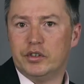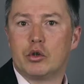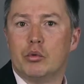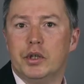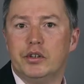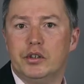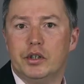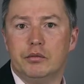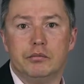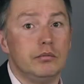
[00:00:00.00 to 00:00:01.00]
sa
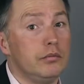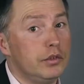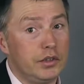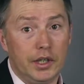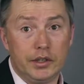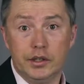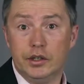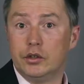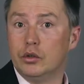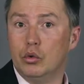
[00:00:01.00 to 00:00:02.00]
complexité,
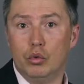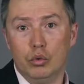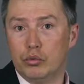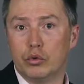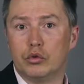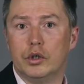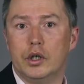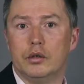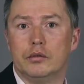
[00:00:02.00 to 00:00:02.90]
technique ou fonctionnelle.